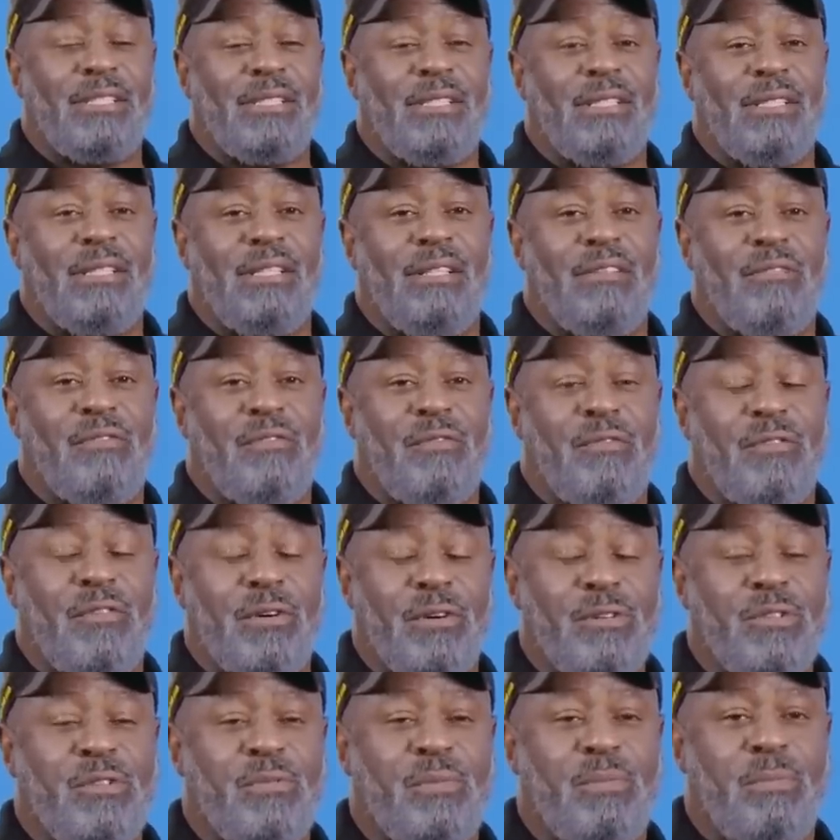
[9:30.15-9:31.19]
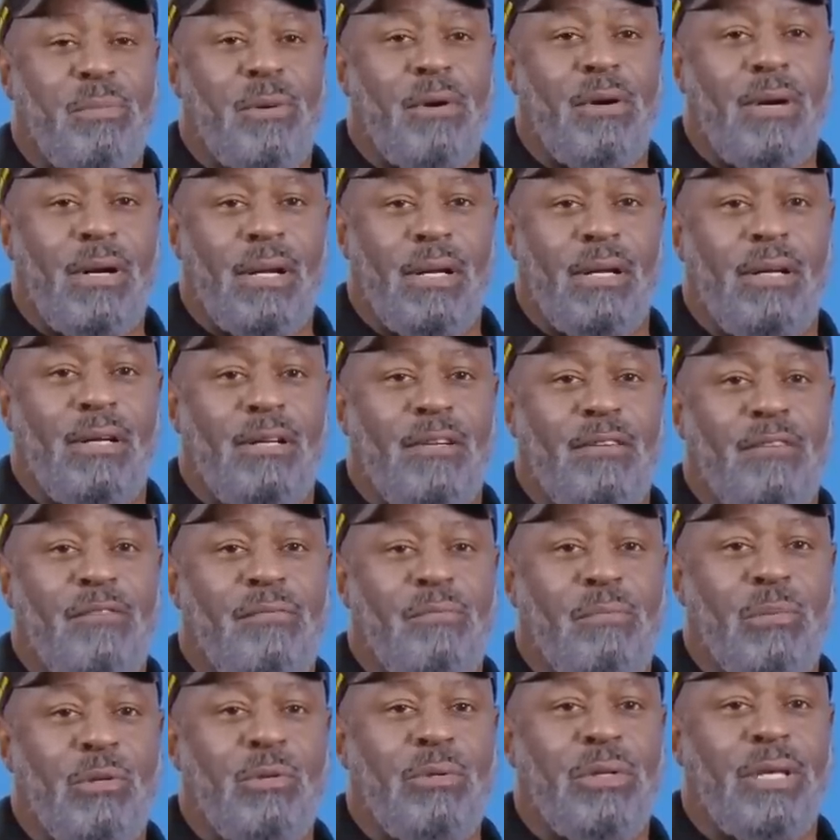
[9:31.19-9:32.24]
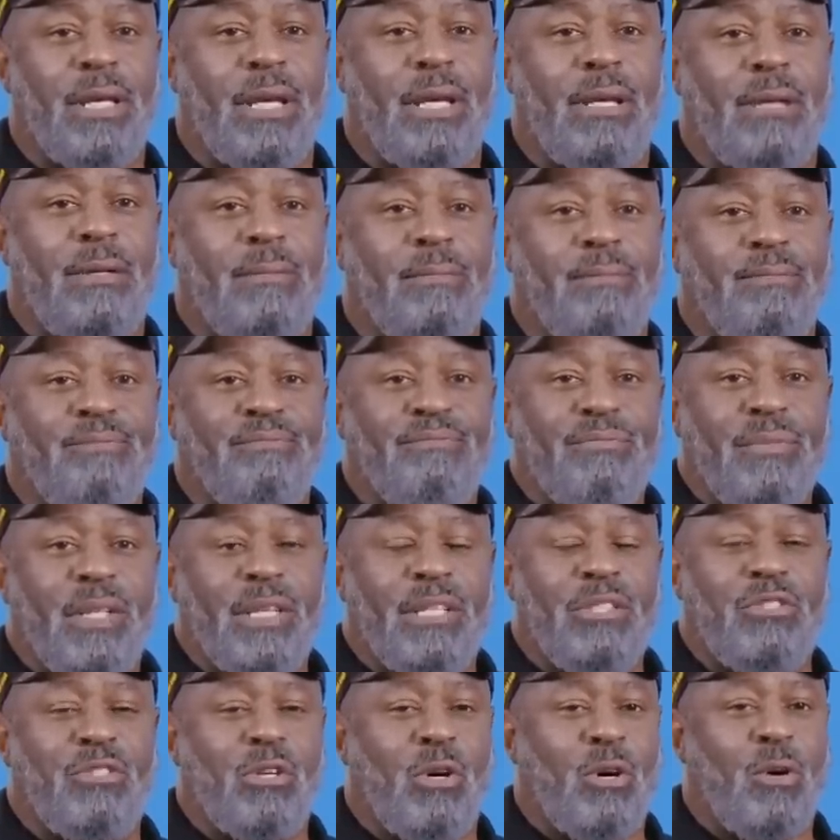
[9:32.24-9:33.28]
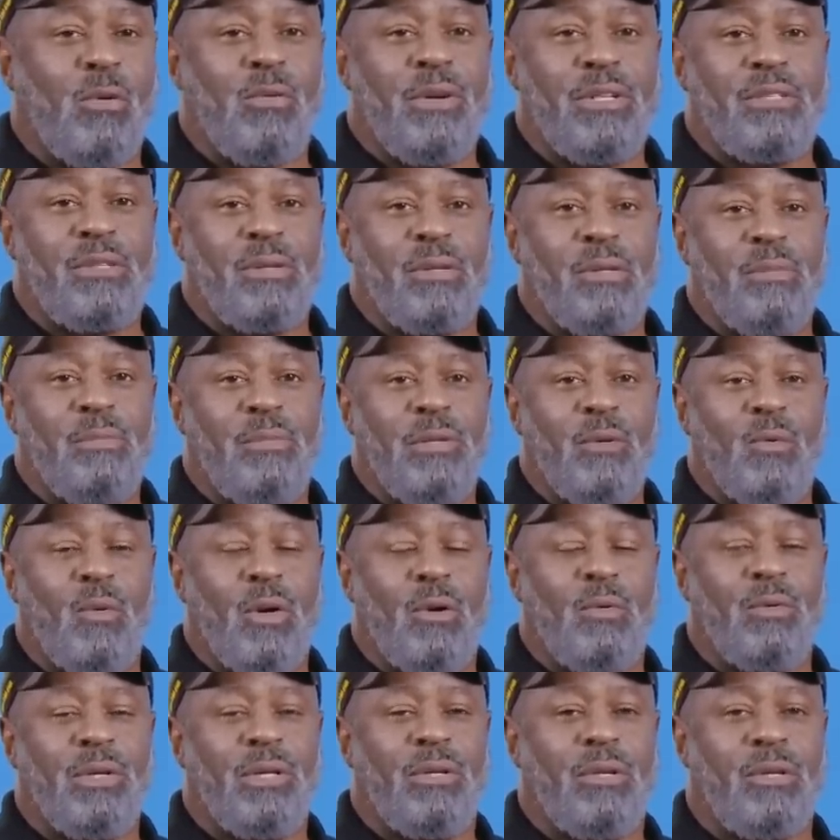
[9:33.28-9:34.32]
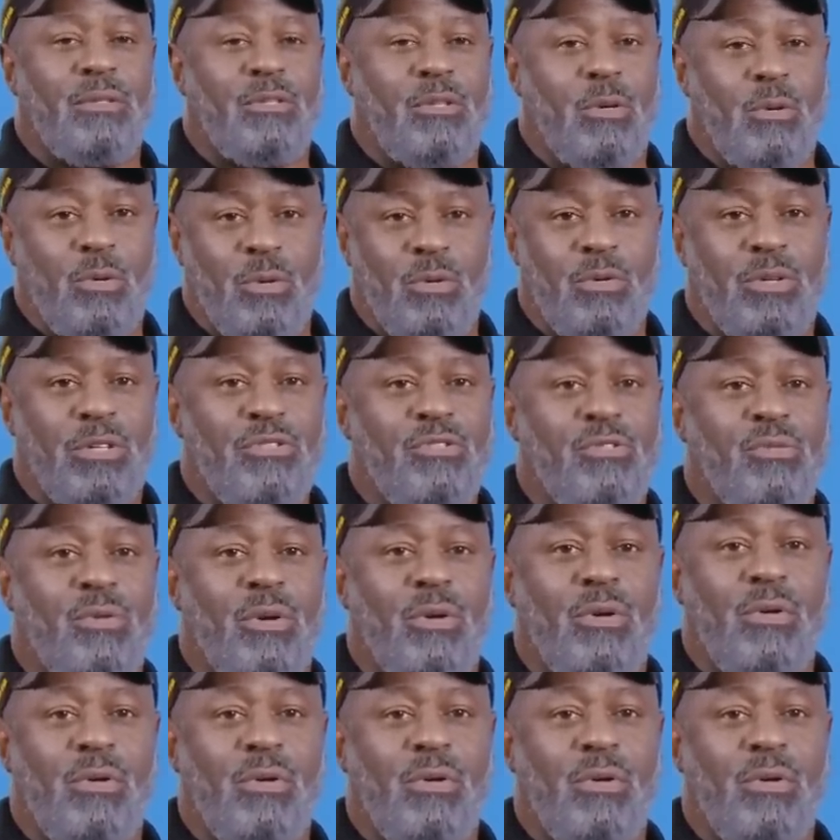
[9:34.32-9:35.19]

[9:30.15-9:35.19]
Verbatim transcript: nella prima parte della scena è un classico esempio di quella che noi chiamiamo controllo totale.